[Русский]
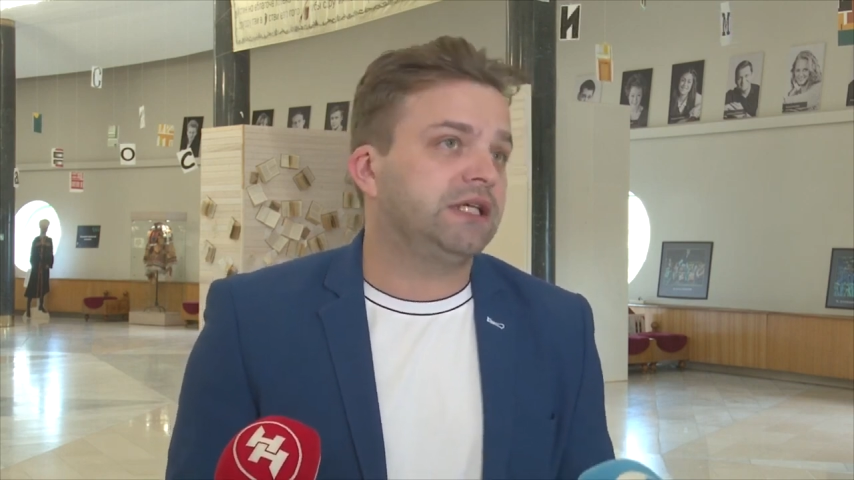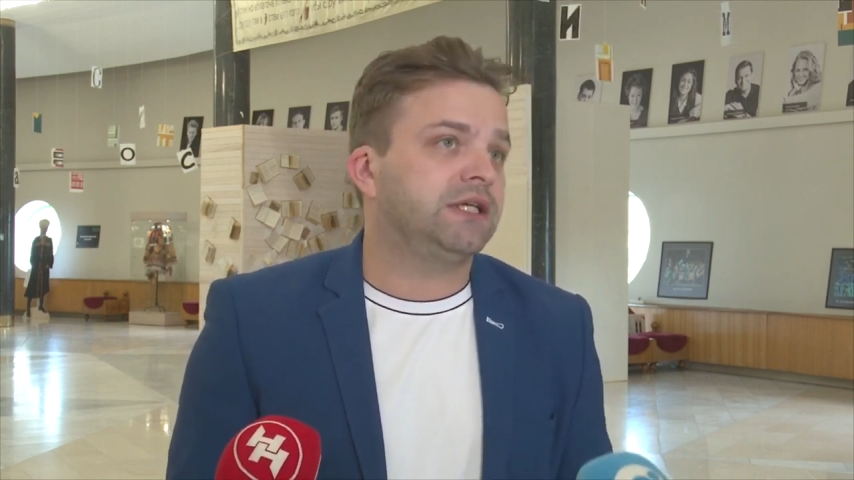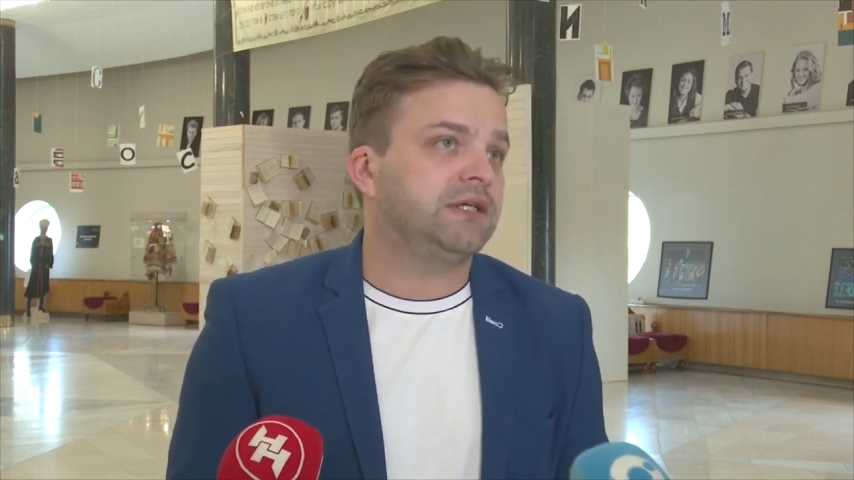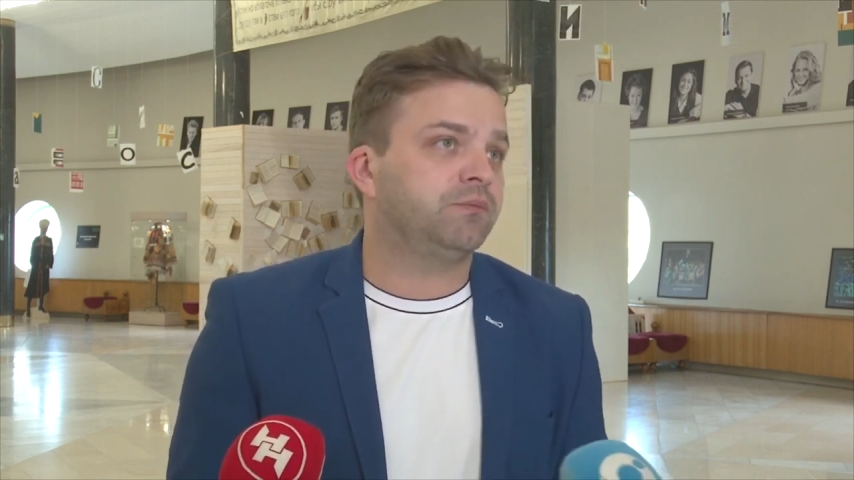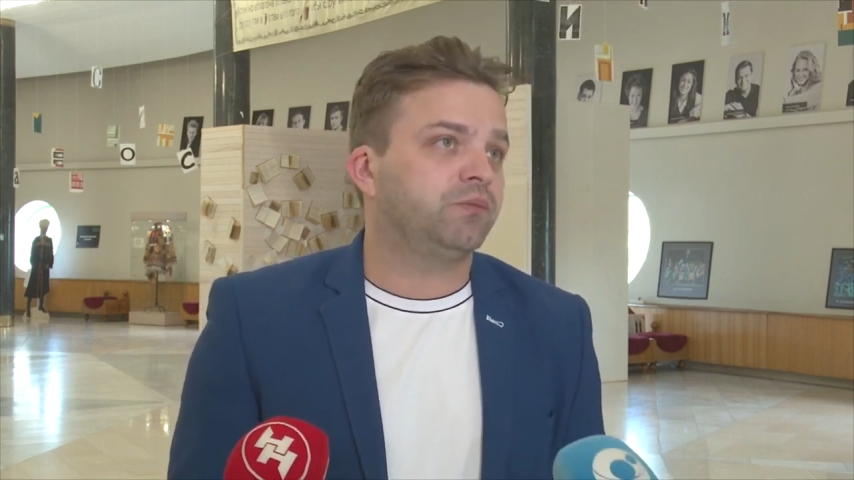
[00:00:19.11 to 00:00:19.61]

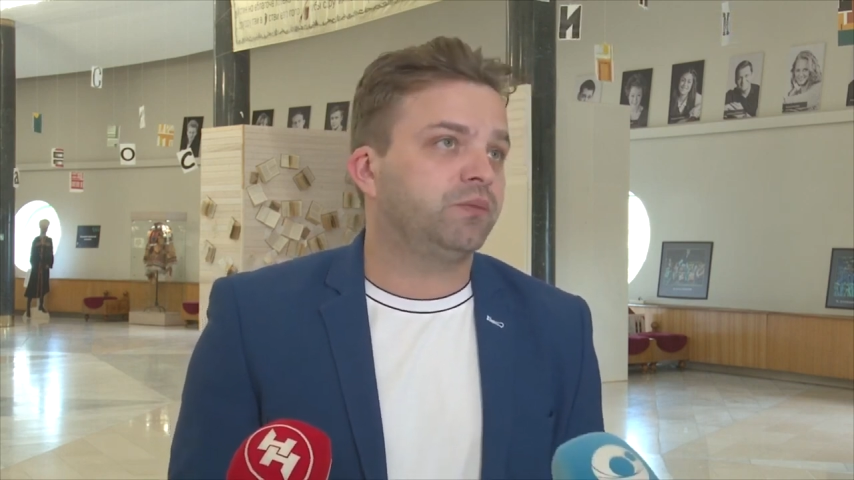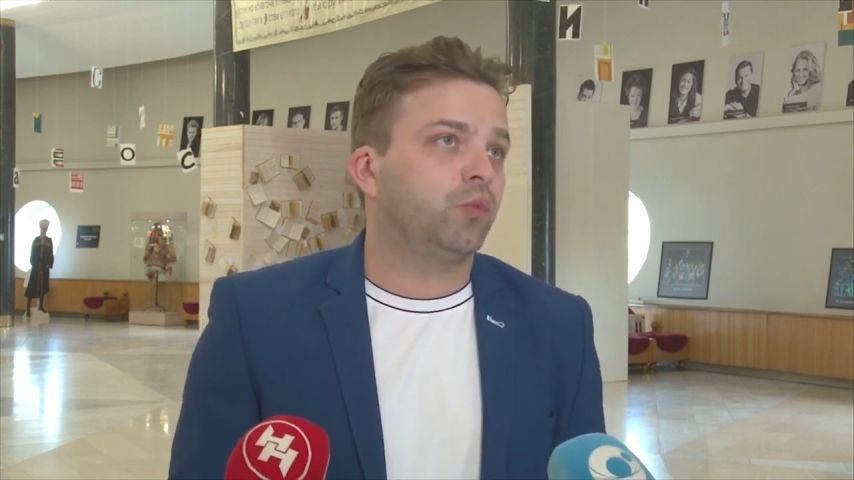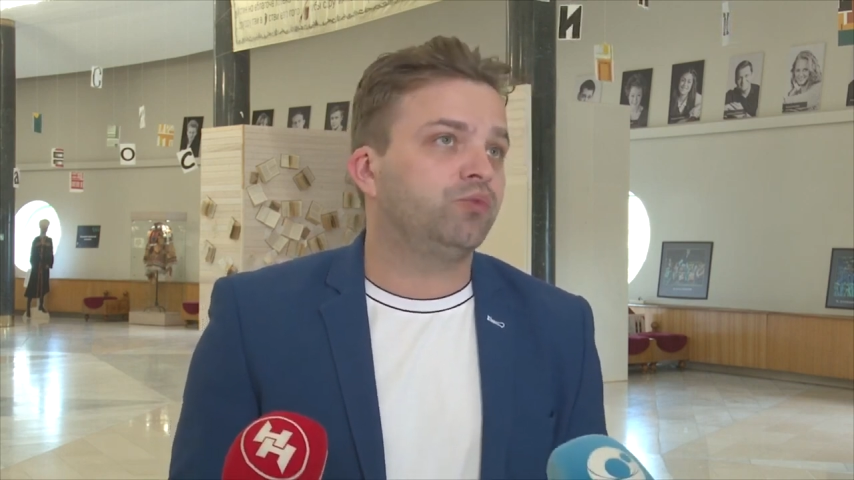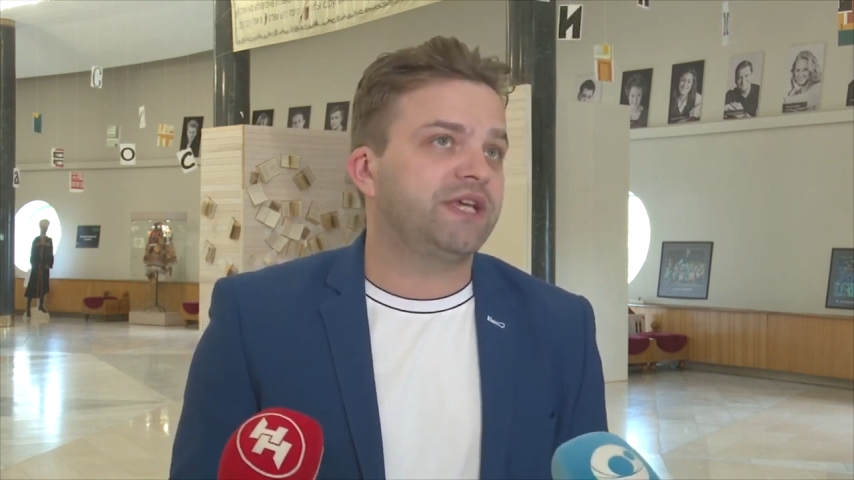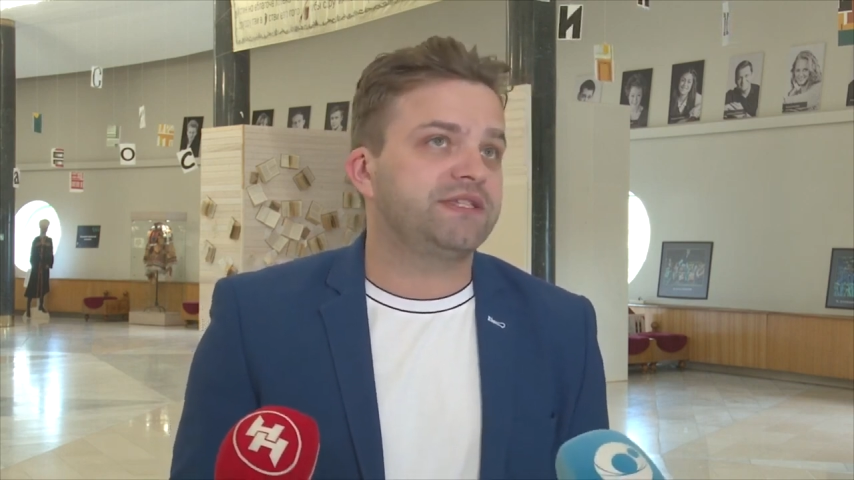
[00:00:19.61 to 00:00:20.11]
И
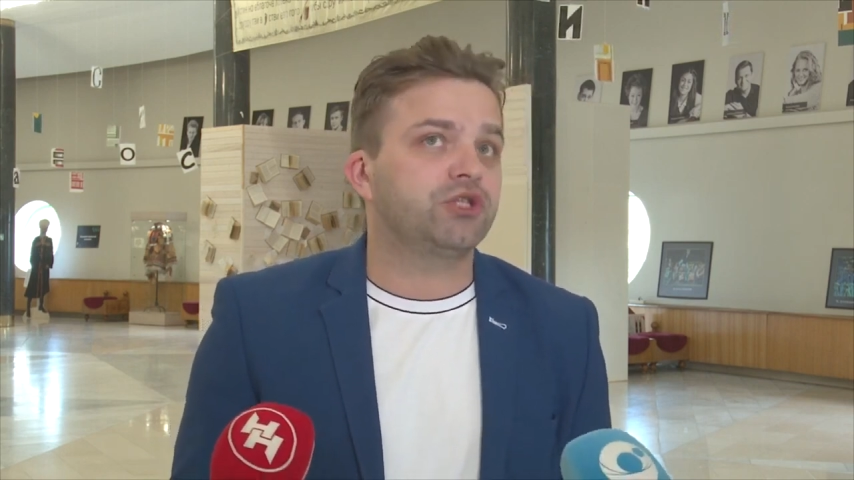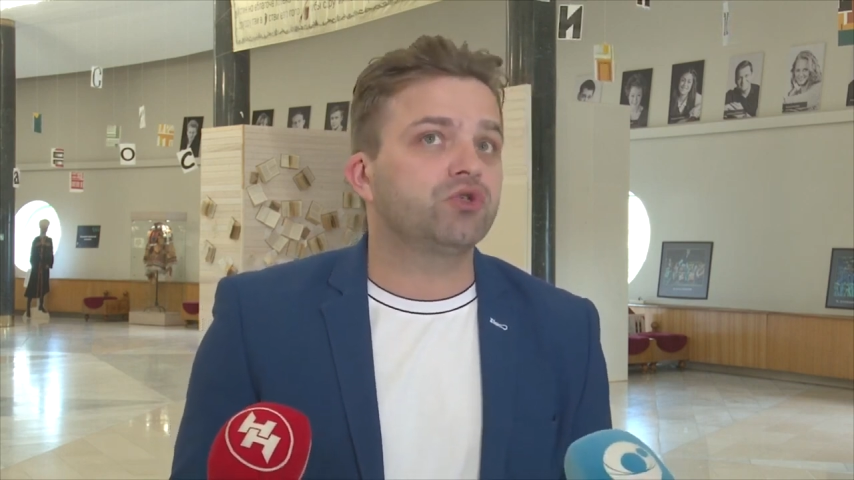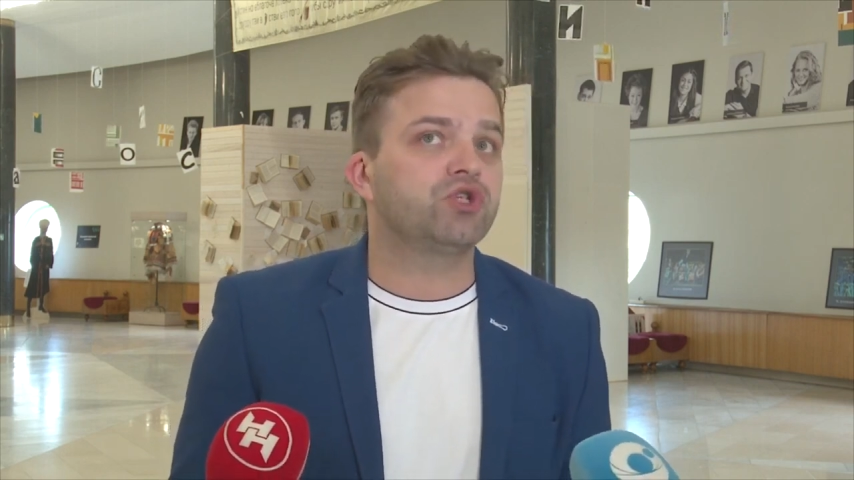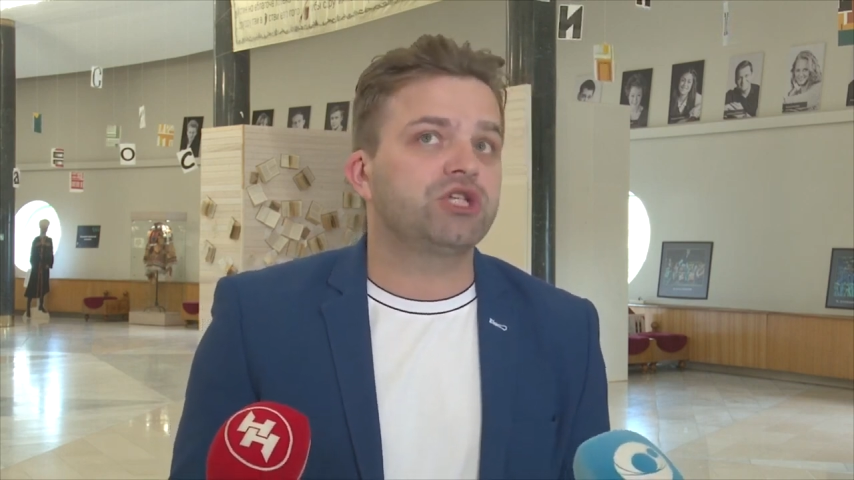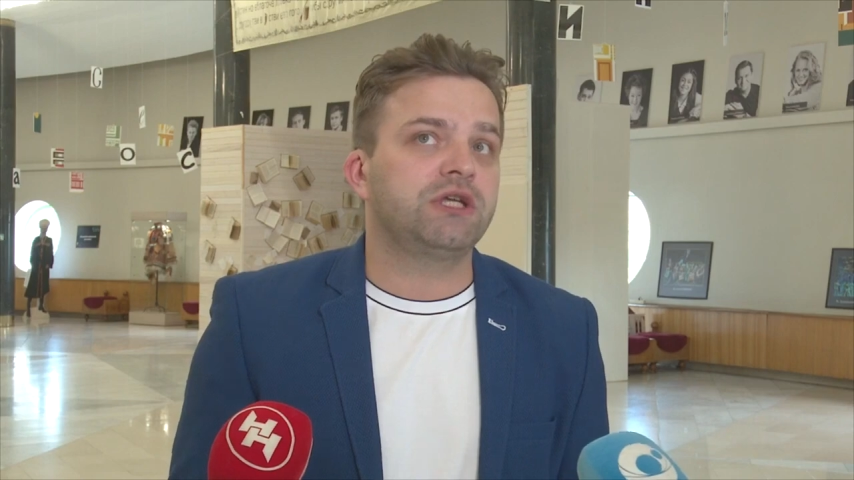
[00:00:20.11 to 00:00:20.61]
у меня есть
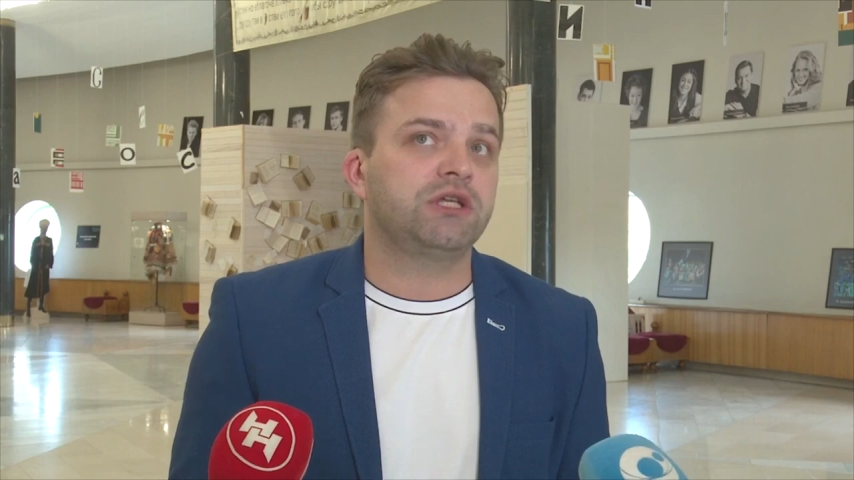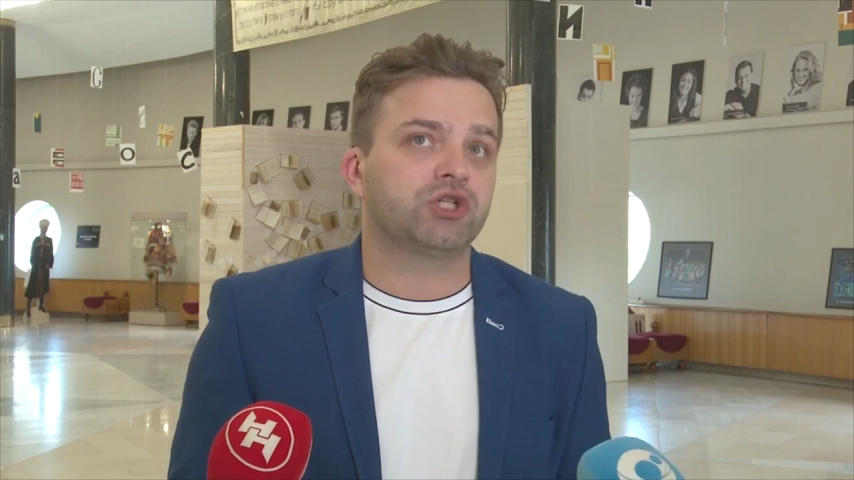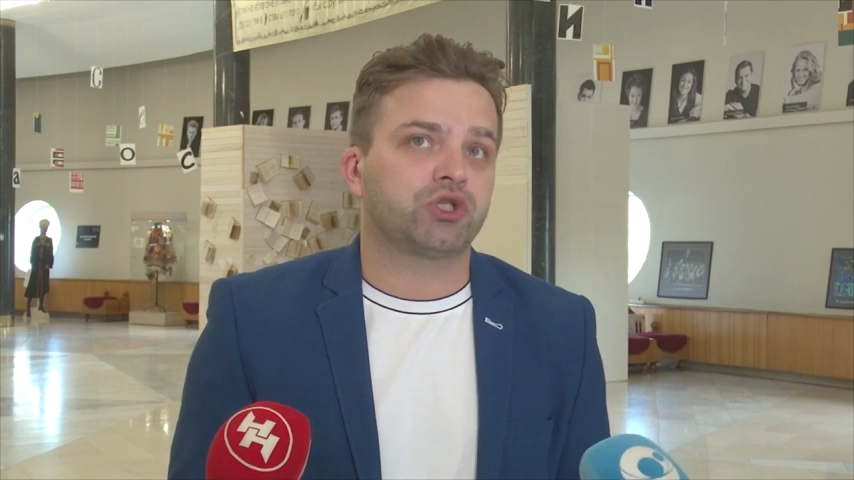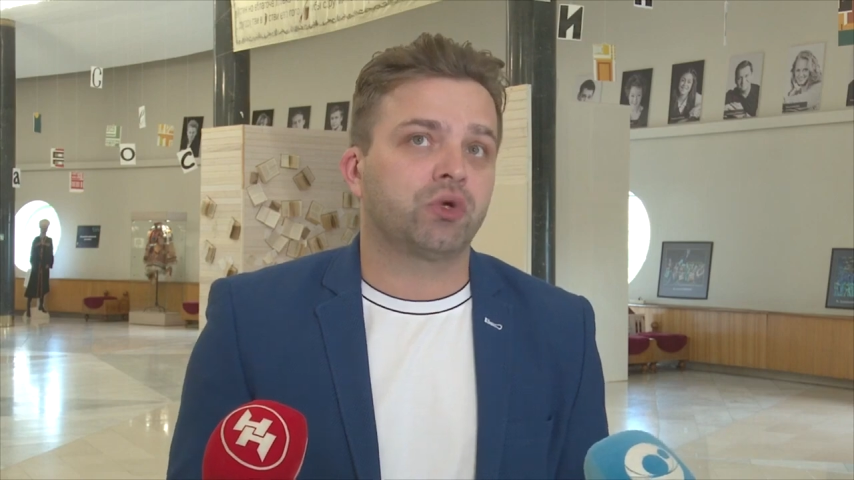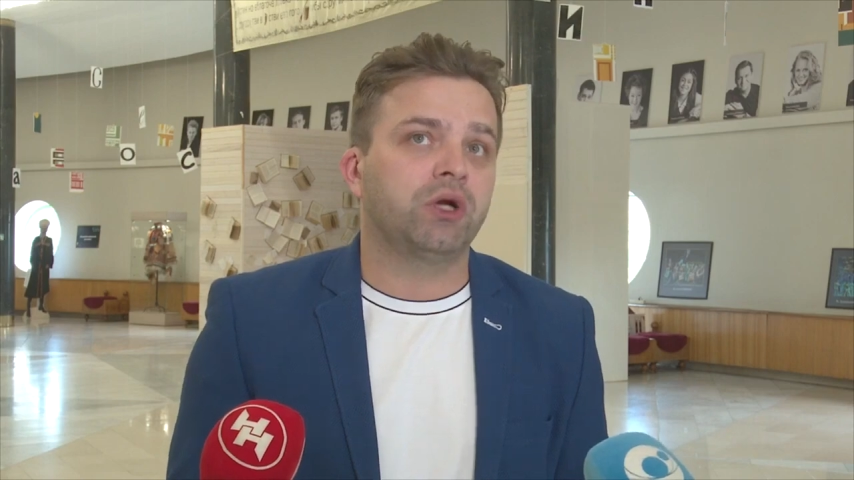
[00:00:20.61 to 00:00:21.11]

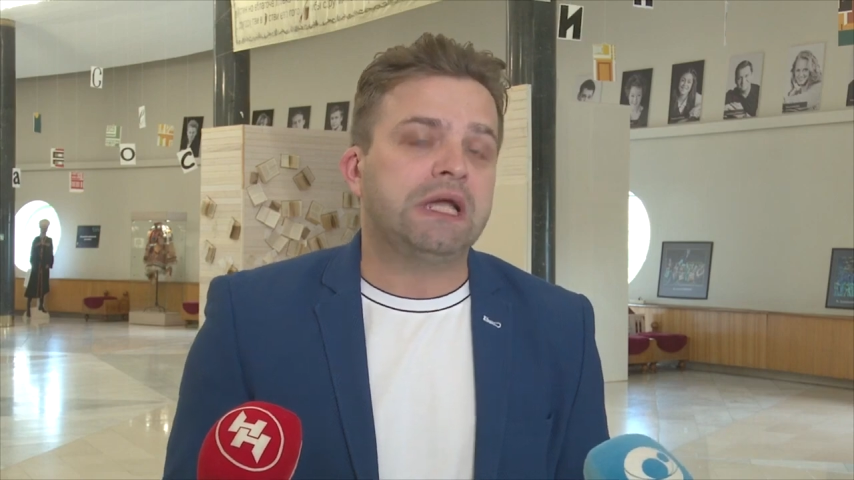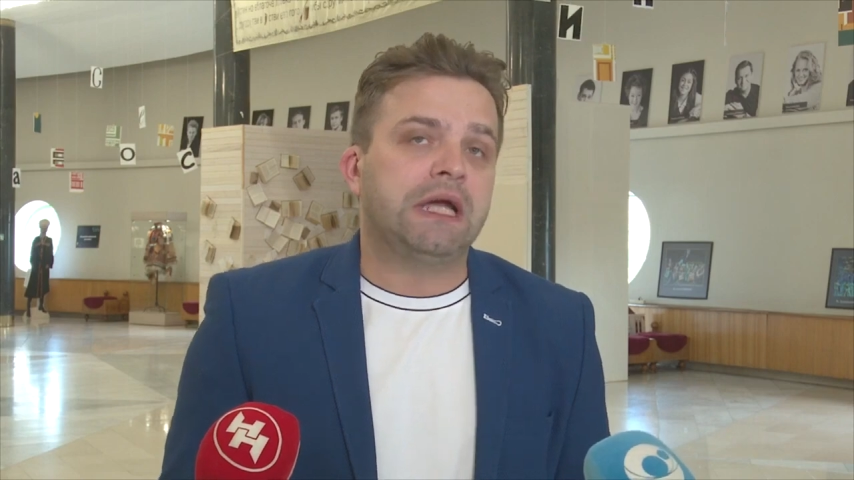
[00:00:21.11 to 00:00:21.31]
ощущение, что